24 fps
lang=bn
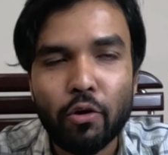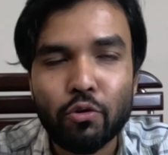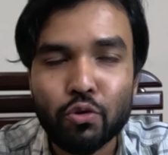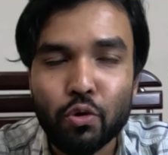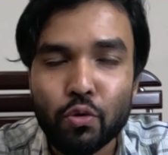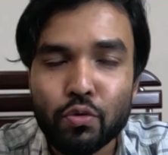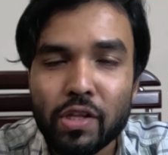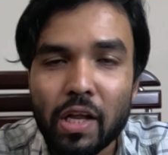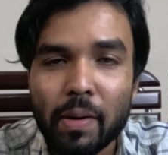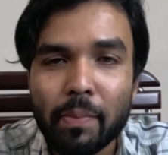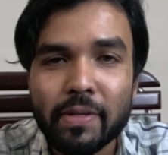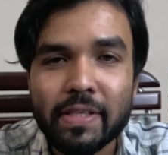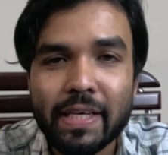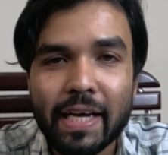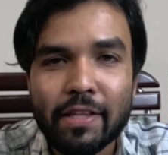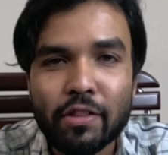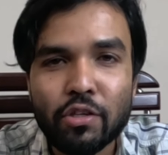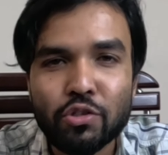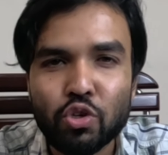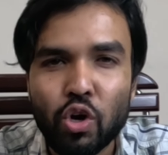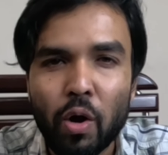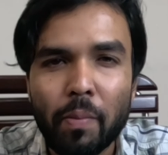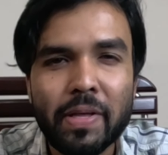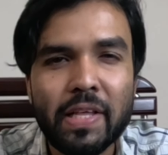সৌদির ভিসা
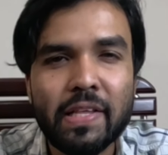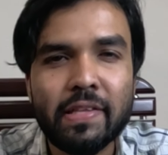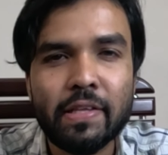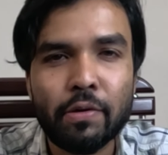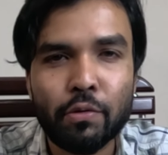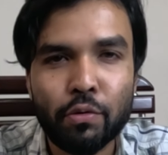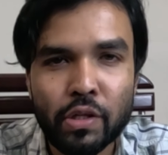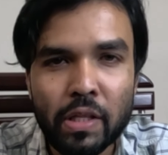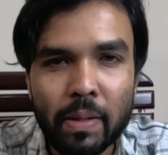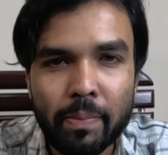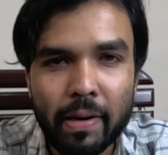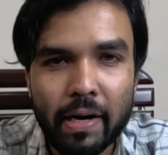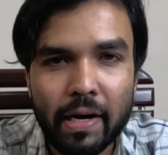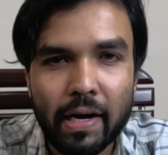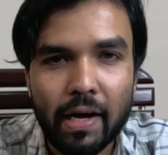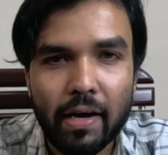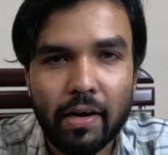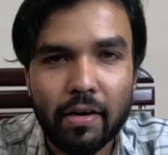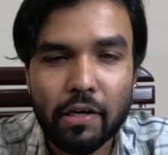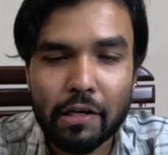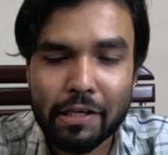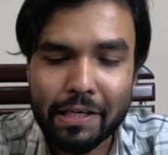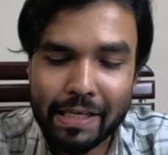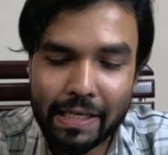কিন্তু সব এজেন্সি করতে পারে না
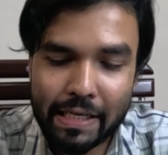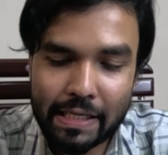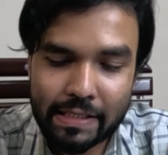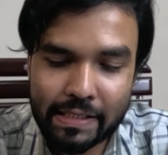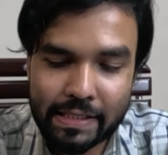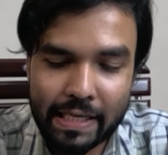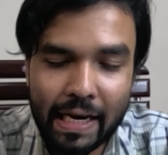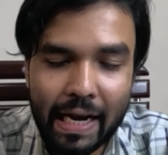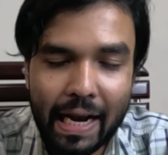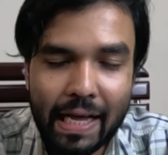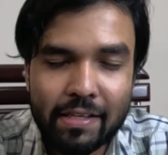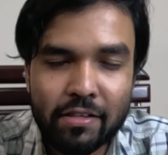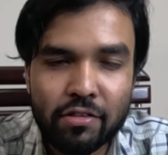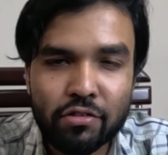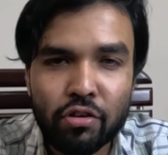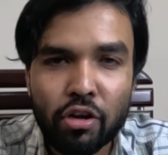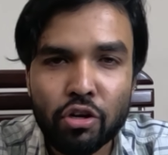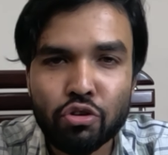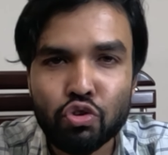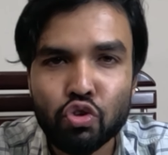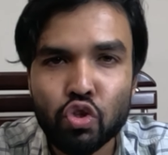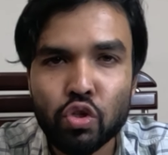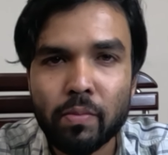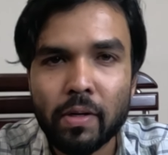যেই লাইসেন্সগুলো
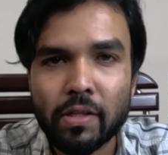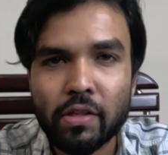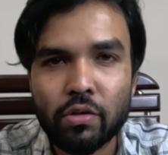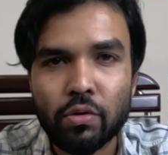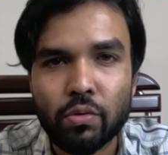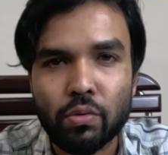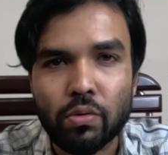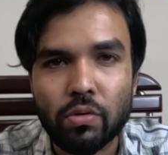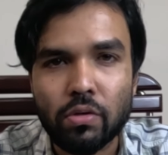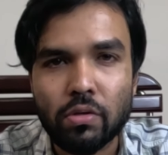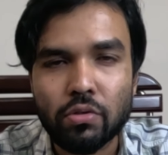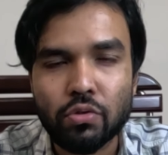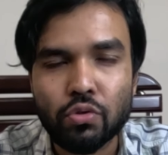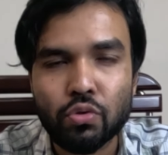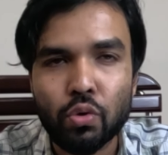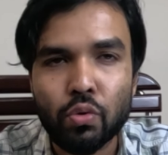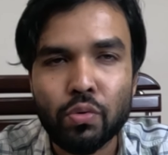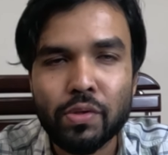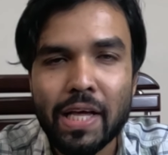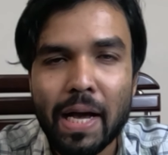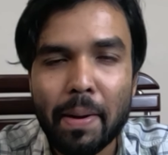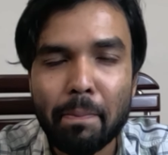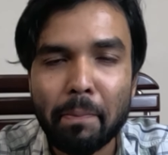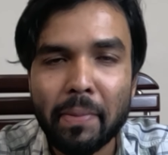শুধুমাত্র
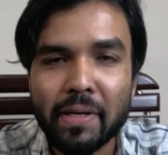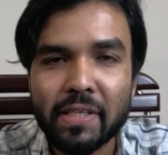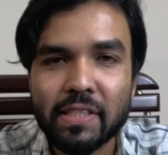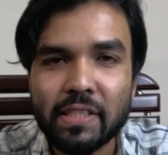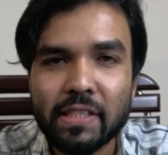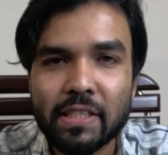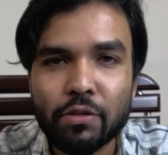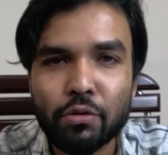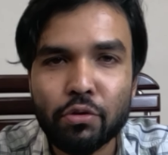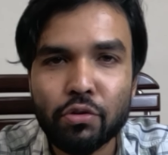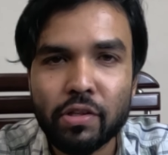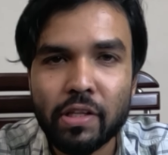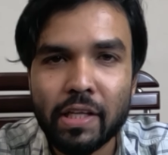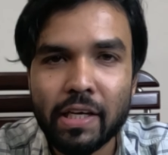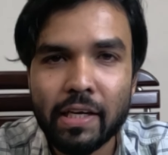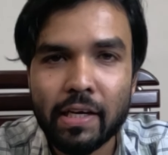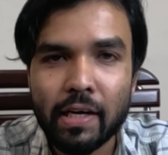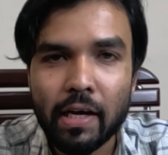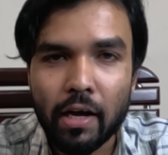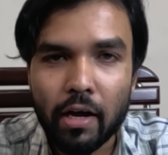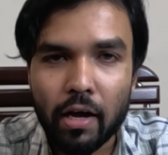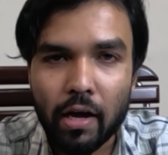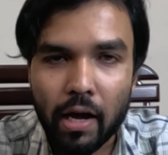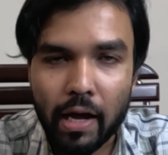সৌদি আম্বাসি কর্তৃক
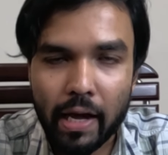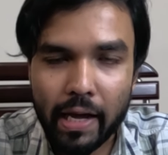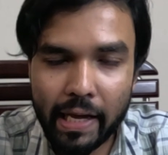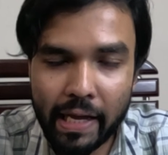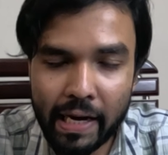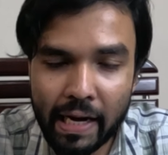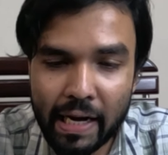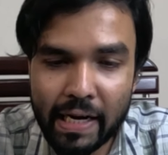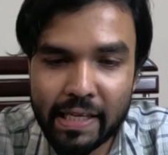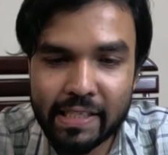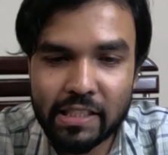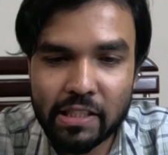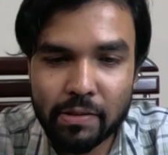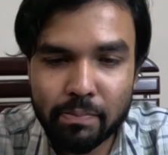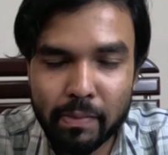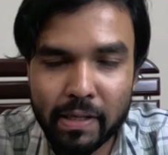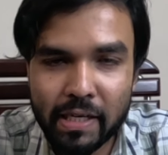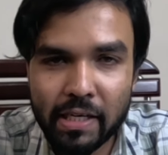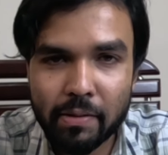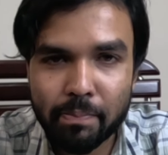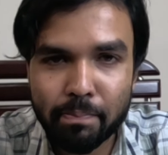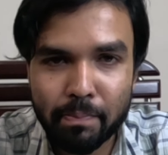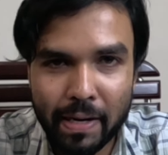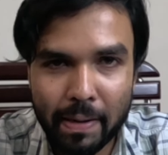
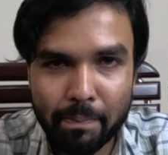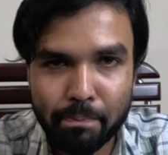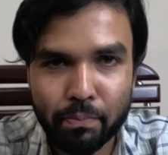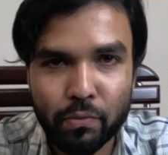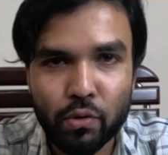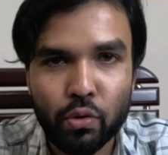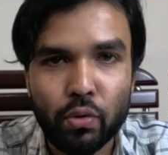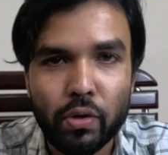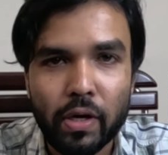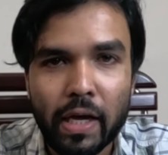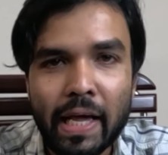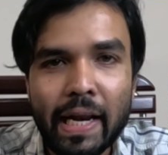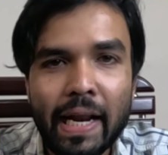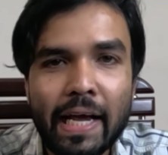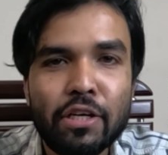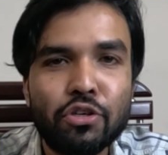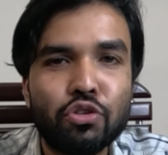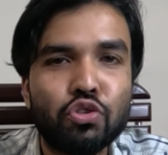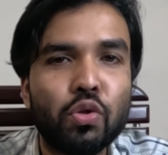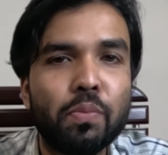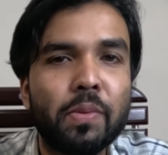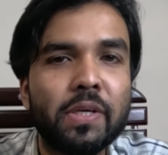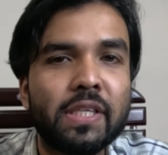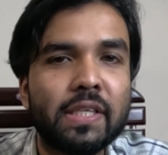ইনলিস্টমেন্ট প্রাপ্ত এরাই
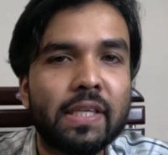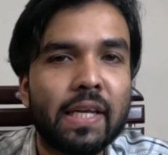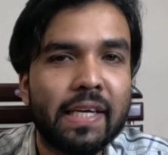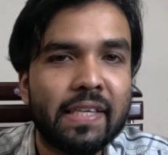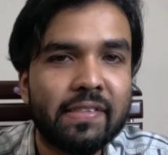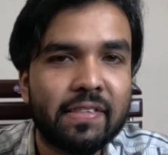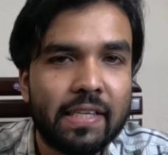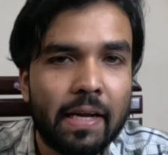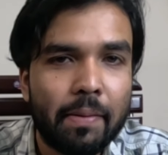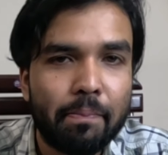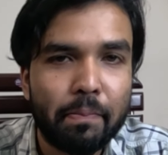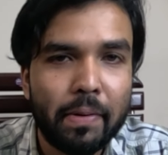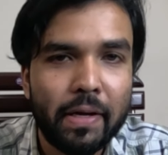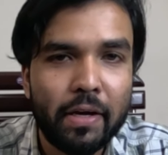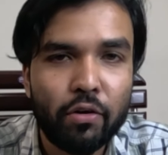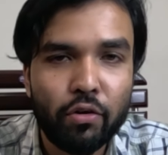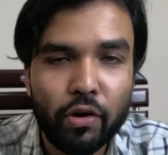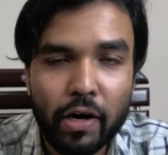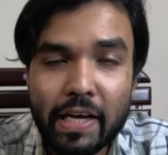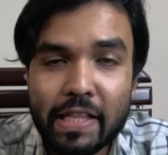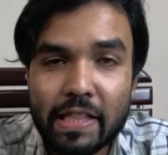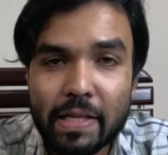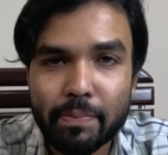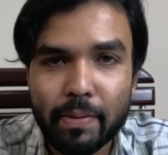শুধু ভিসাটা স্ট্যাম্পিং
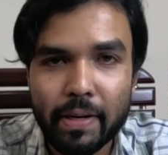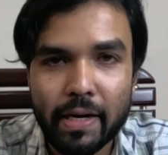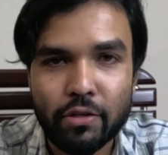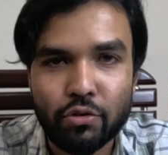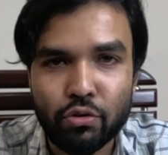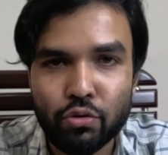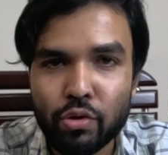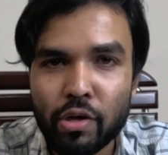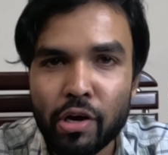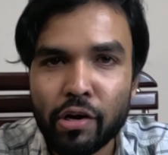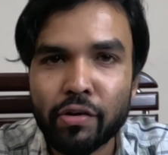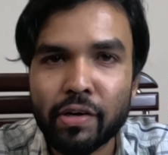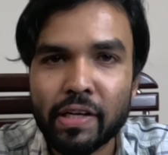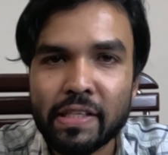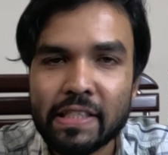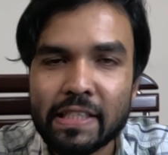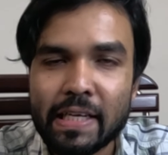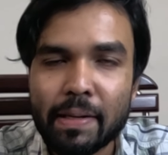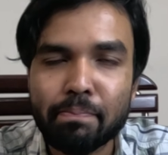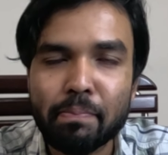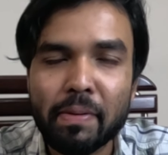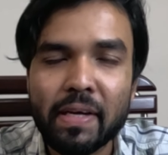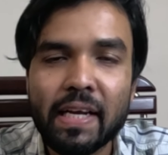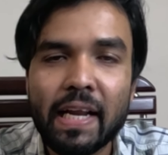করাইতে পারে যদিও এখন
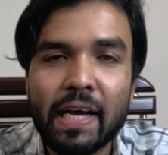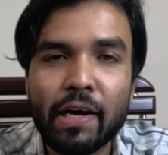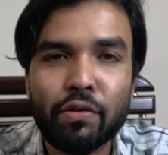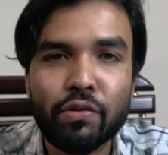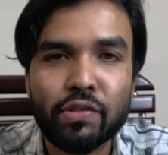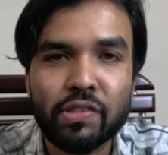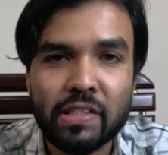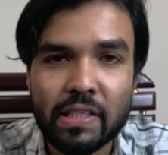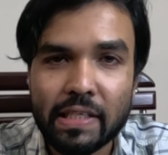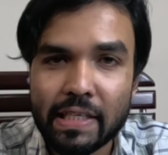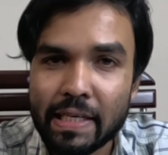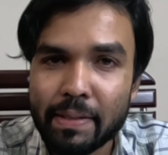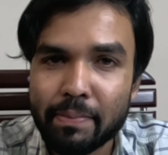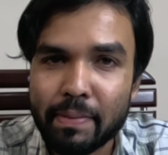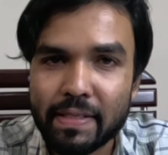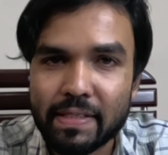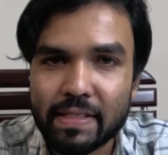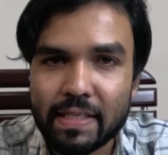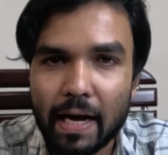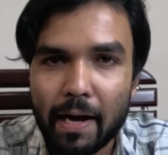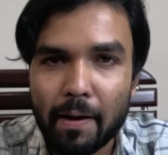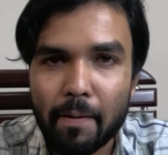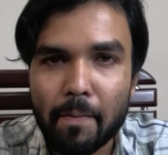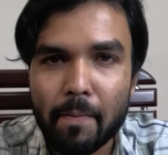স্ট্যাম্পিং না এখন হচ্ছে ই
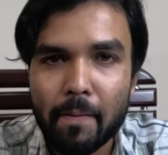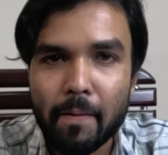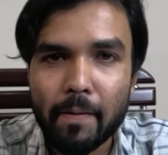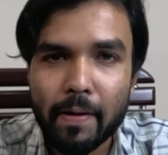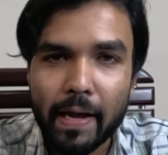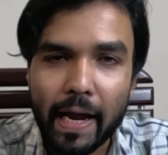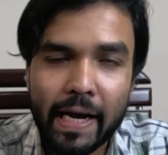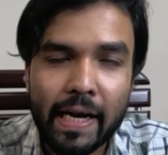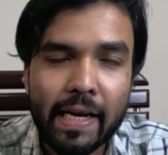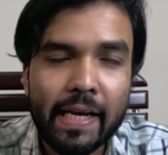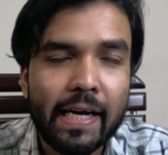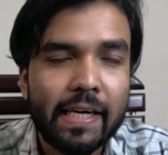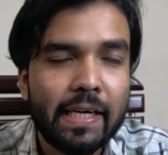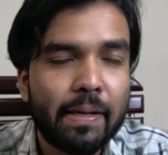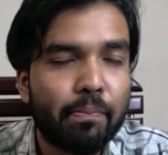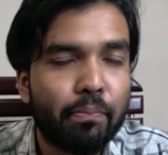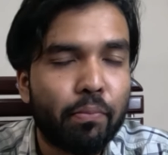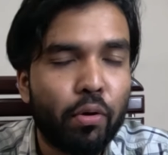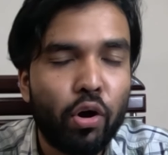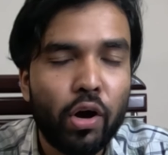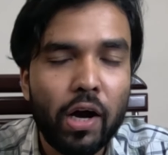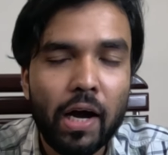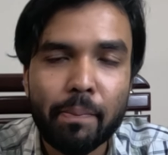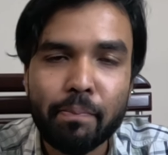ভিসা এটা নিয়ে একটা
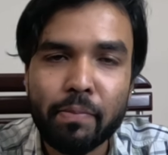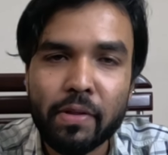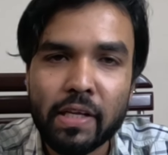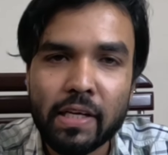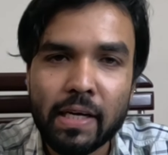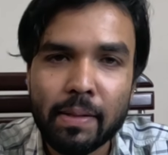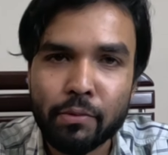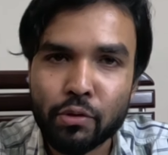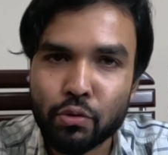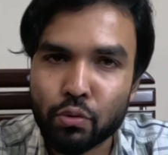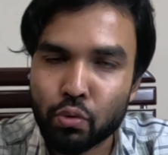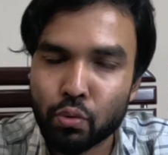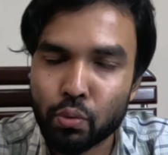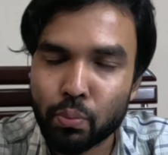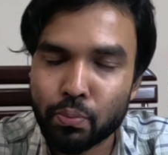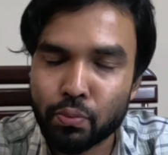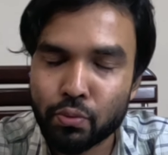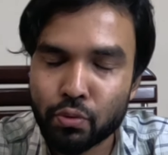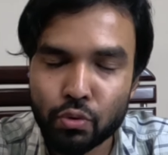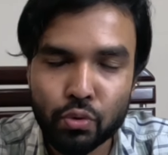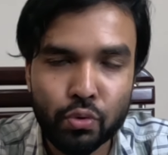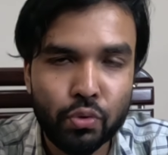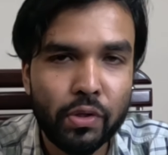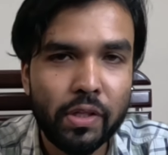ব্লগ আপনাদেরকে আমি খুব
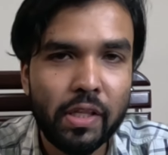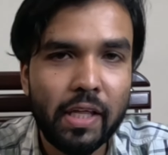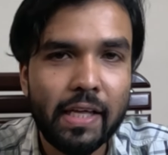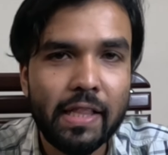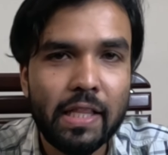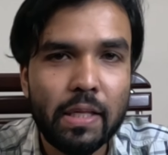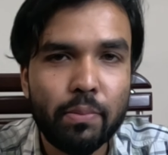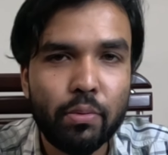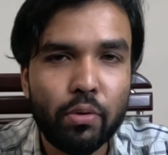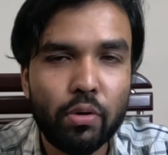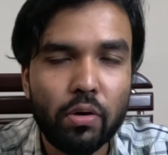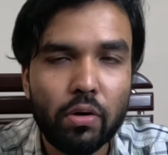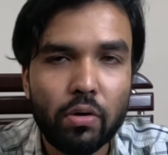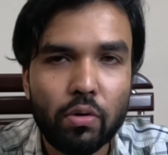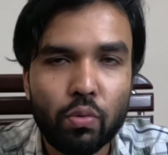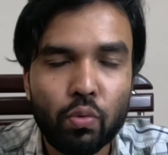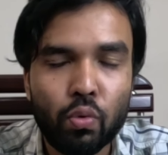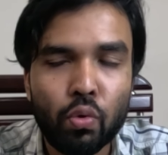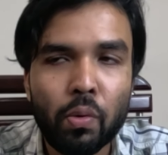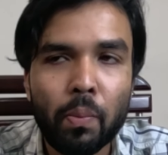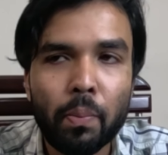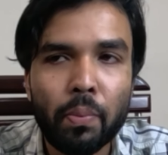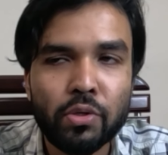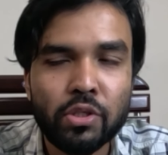সুন দিয়ে দিব
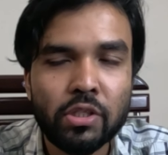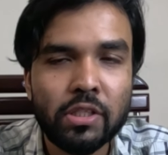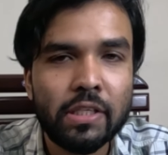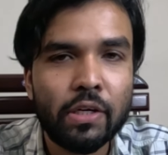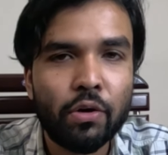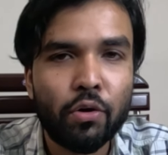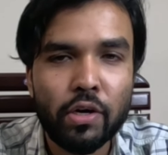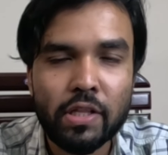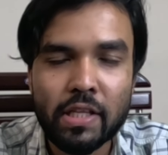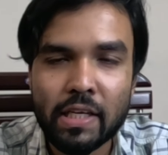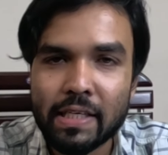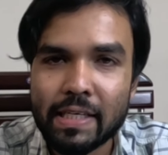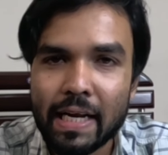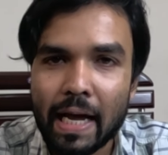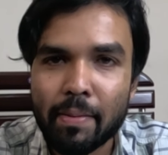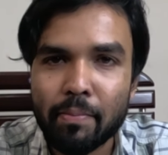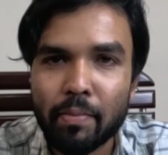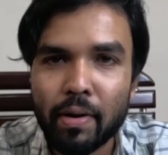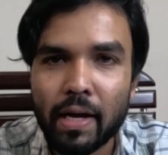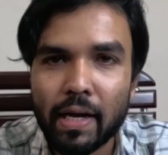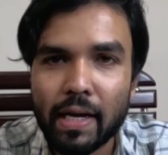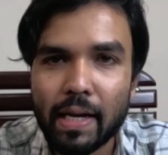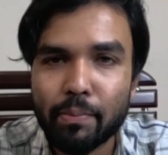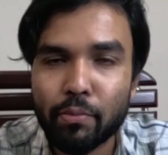কোন প্রসেসে কয়দিন টাইম
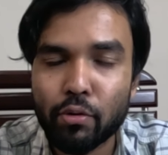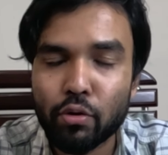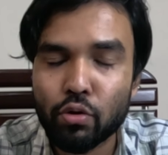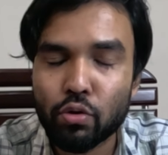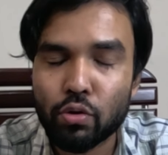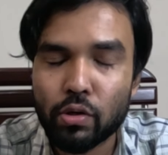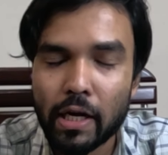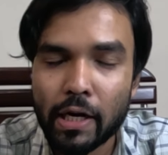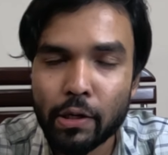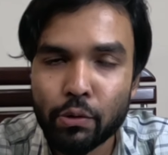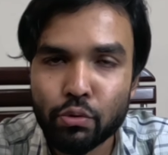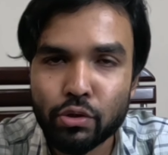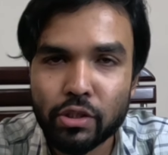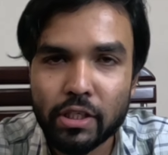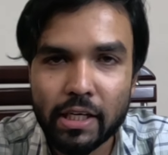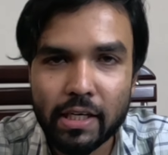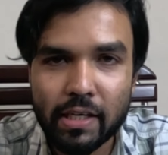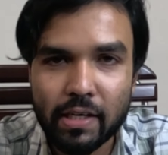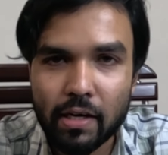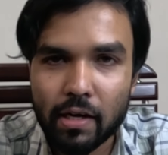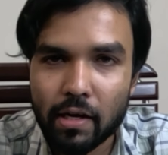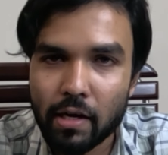লাগে এবং এ টু জেড